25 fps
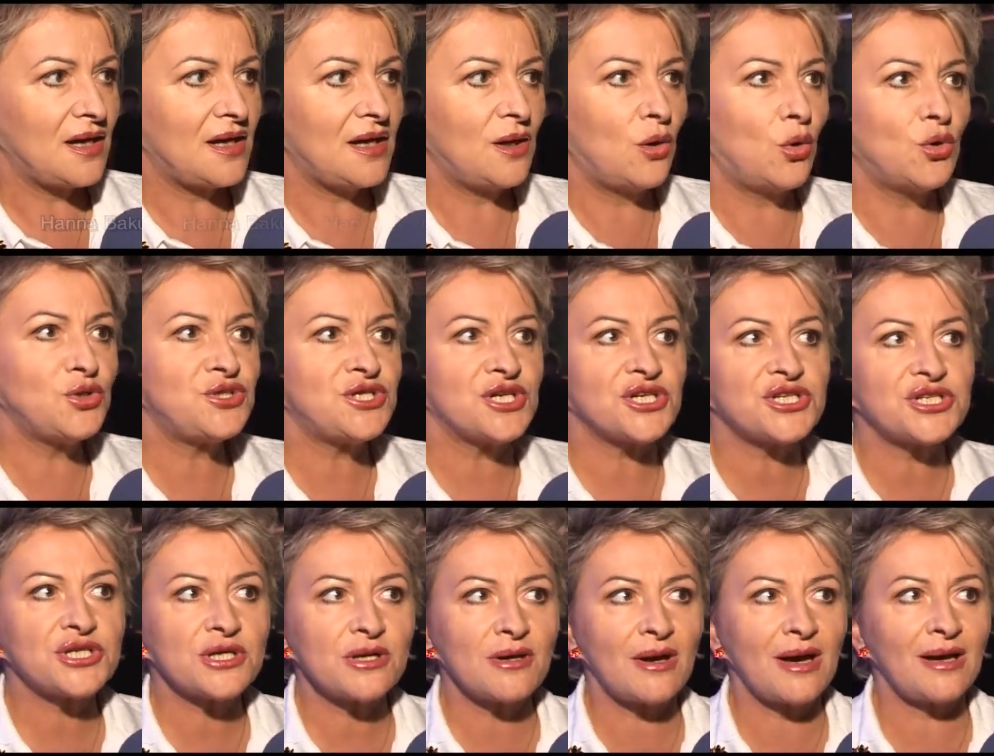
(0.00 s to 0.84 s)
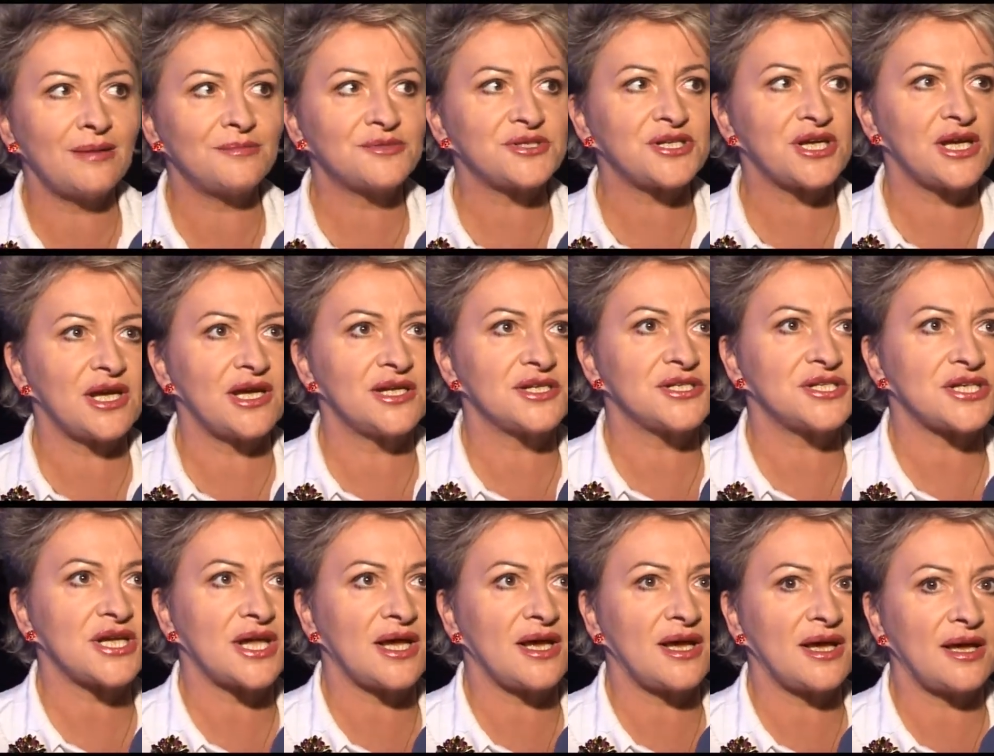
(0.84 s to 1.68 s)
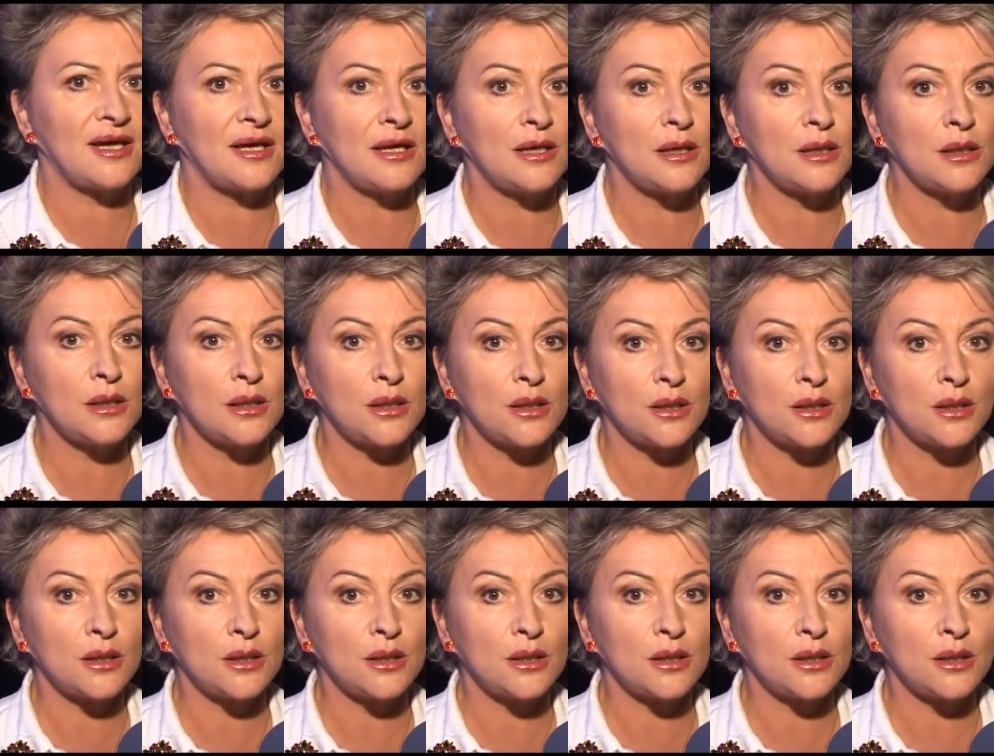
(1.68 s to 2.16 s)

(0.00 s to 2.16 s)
E, ucieszyłam się, że